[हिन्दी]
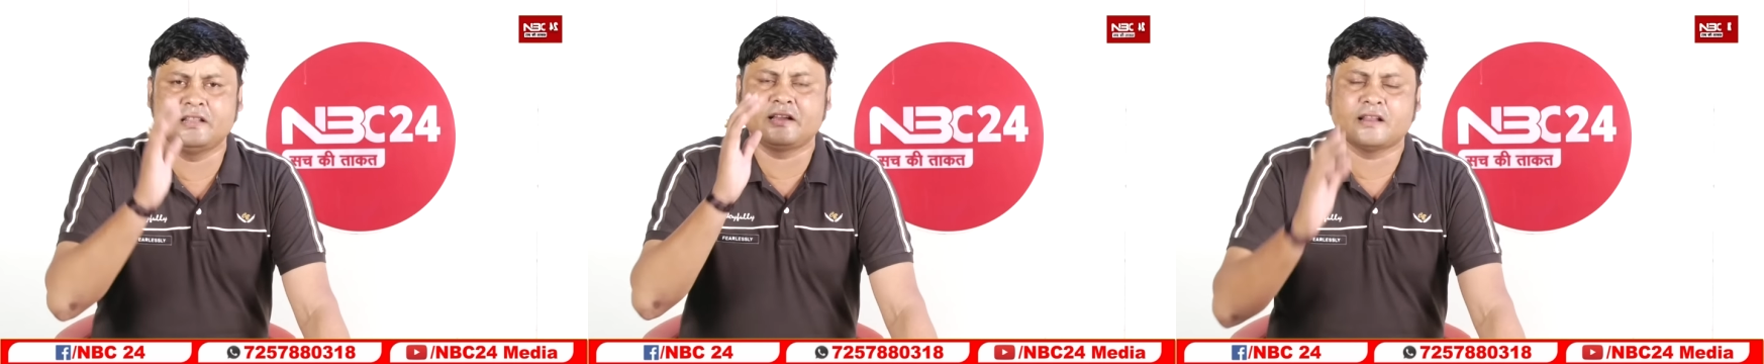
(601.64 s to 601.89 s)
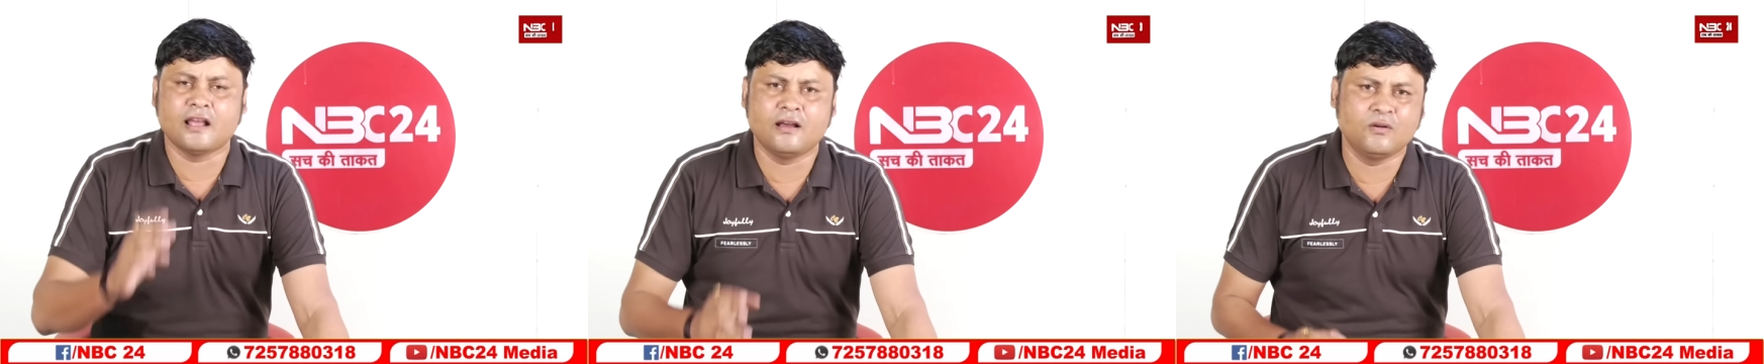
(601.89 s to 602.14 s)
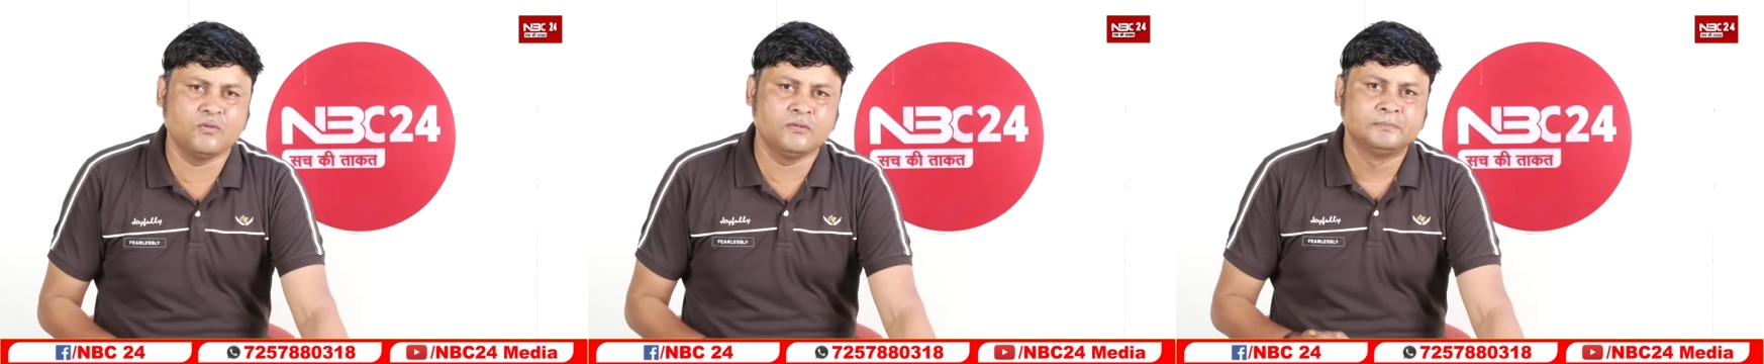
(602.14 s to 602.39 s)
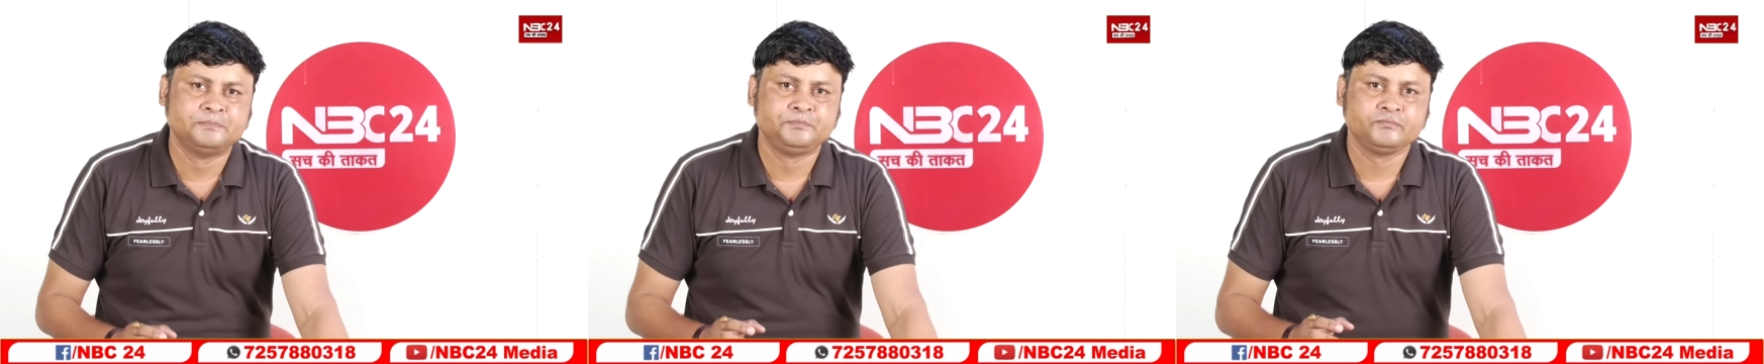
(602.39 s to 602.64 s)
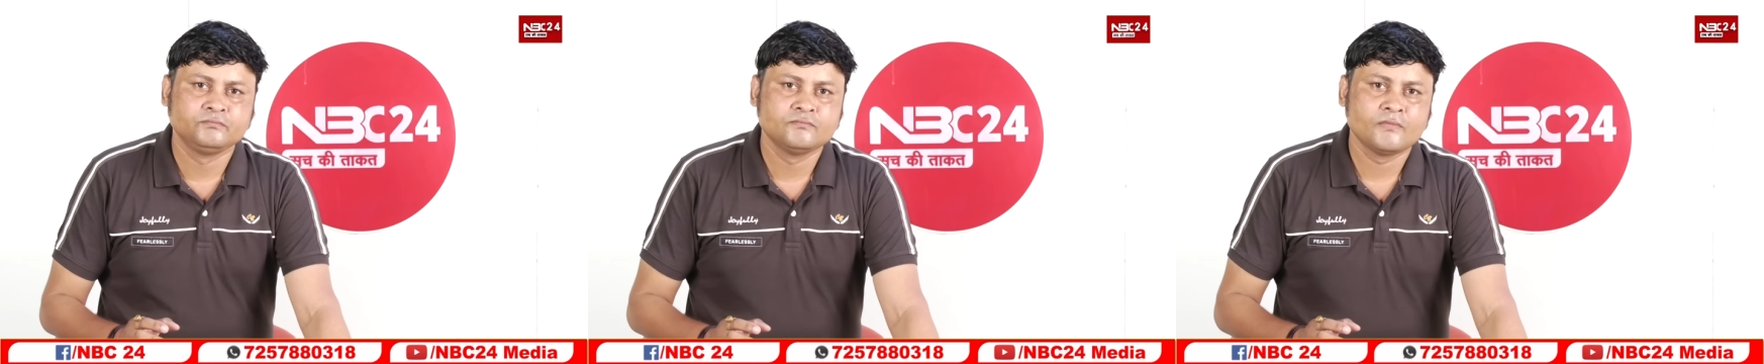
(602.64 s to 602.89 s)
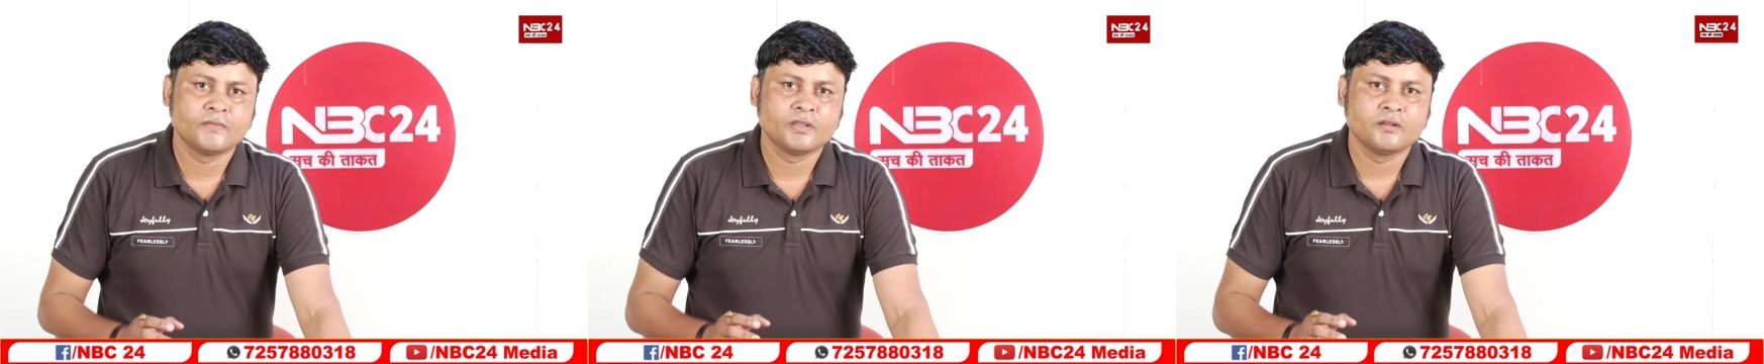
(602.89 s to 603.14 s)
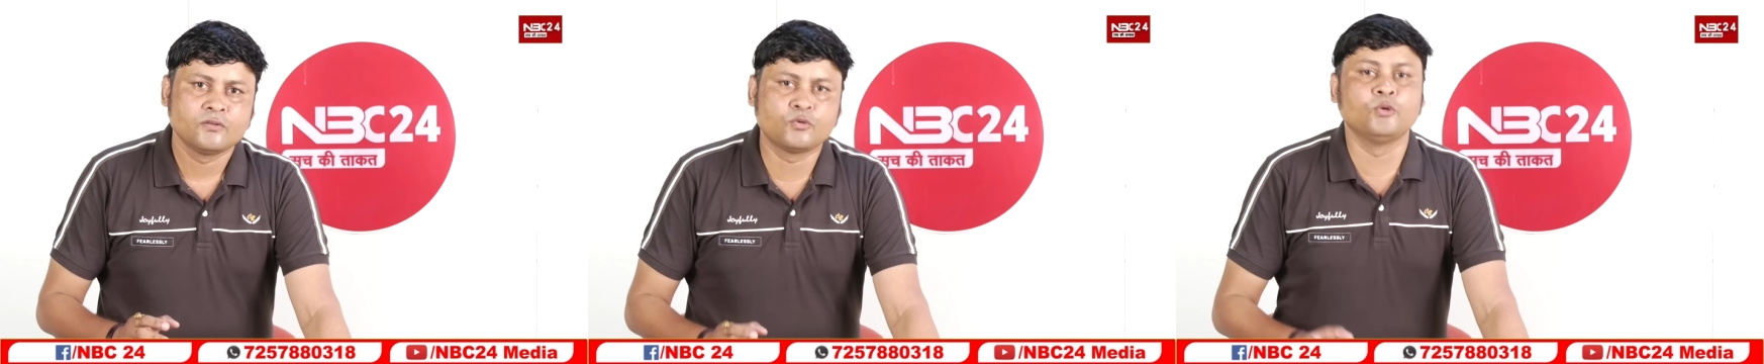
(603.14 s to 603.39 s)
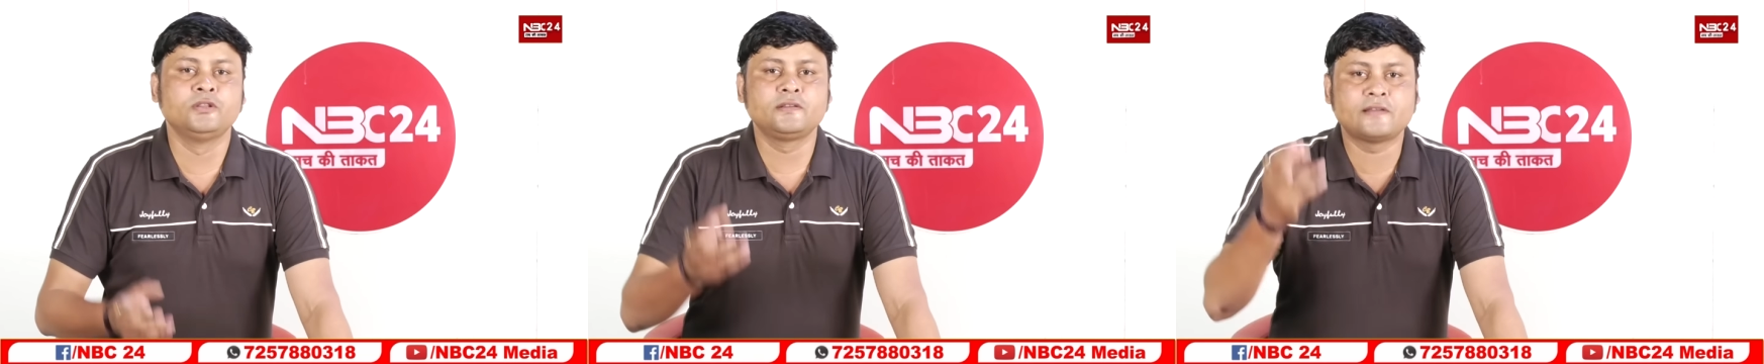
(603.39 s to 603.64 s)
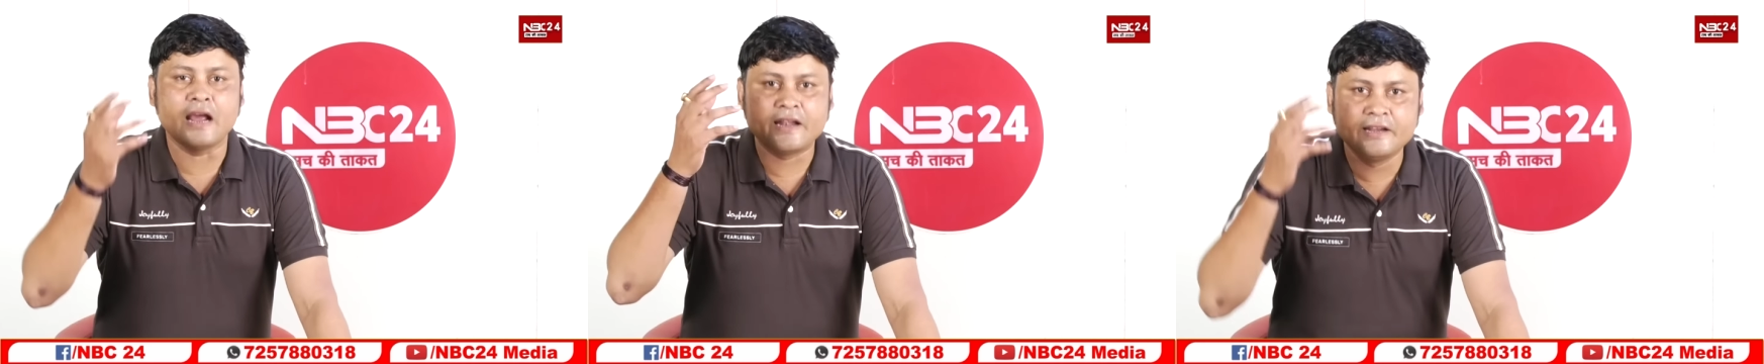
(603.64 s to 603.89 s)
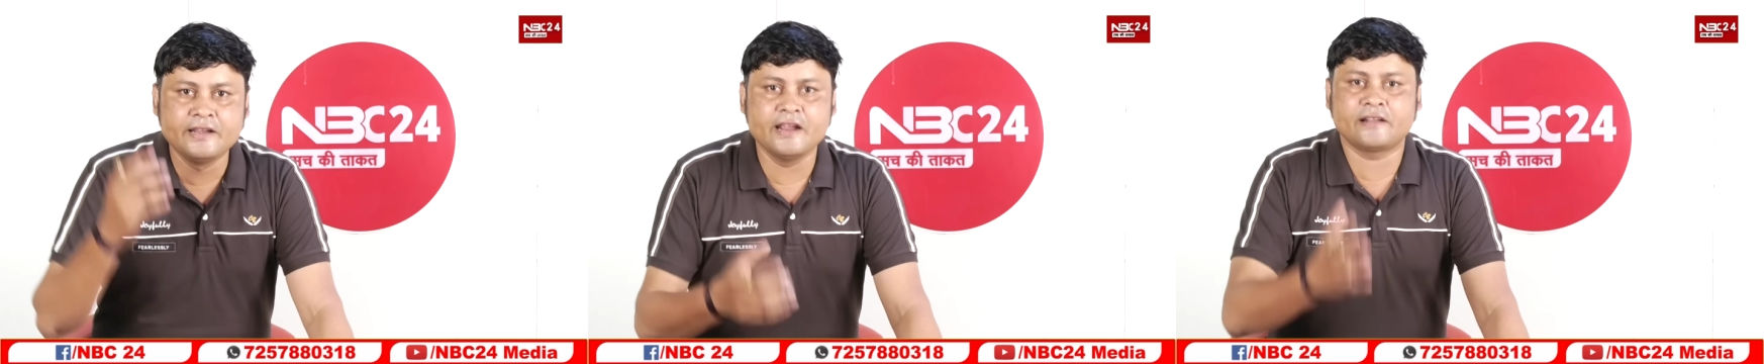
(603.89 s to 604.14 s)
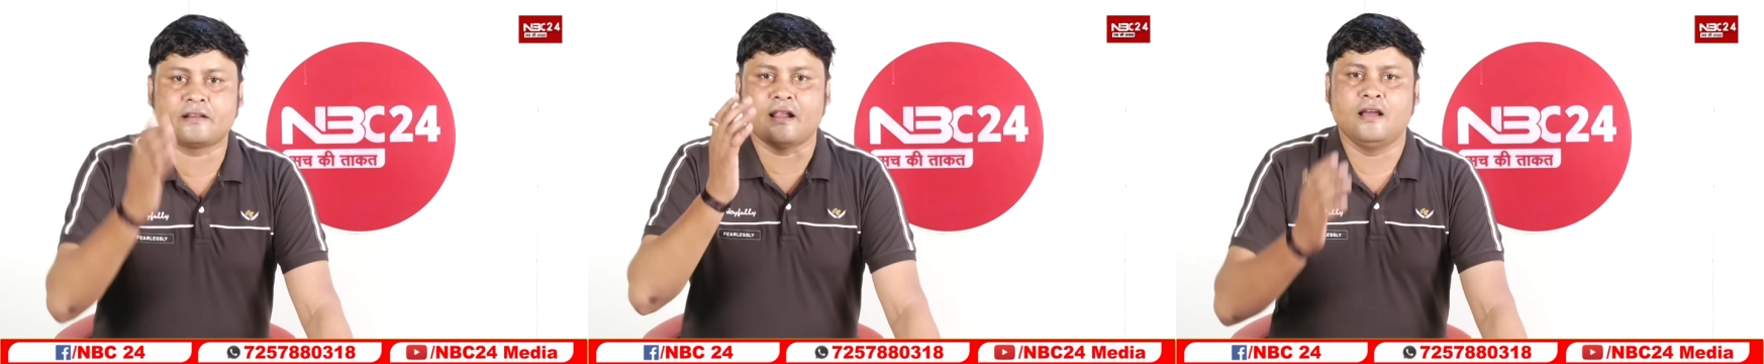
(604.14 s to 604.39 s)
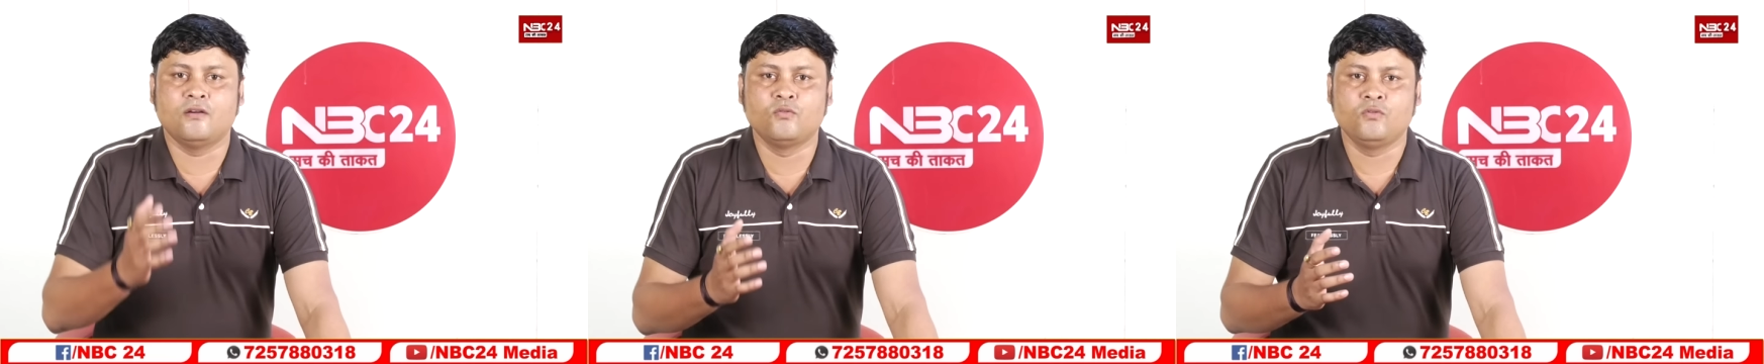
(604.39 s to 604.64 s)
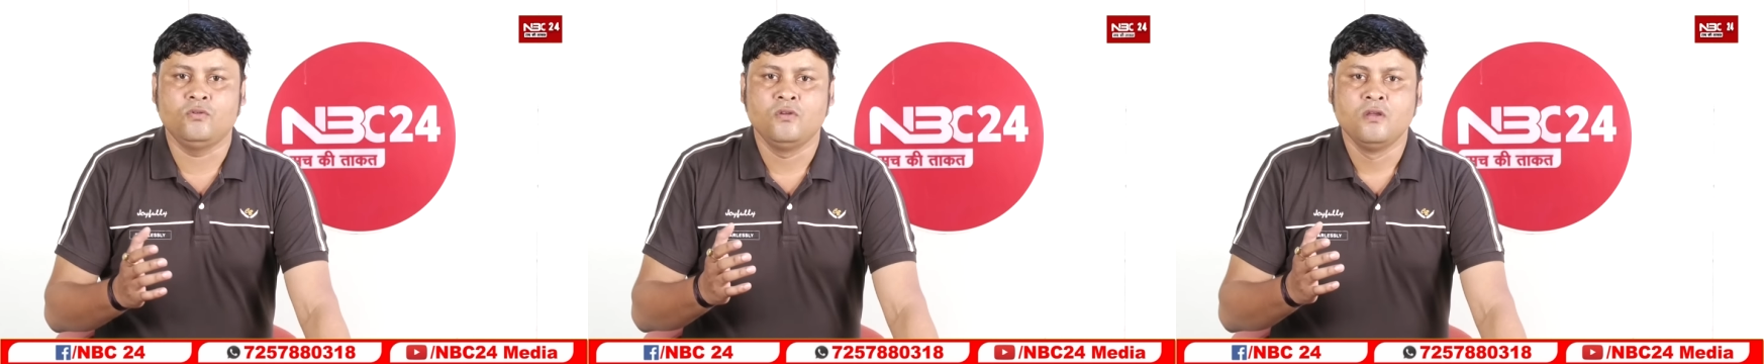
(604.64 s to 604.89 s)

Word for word: से देख रहा हूं खुद कैंडिडेट रहा हूं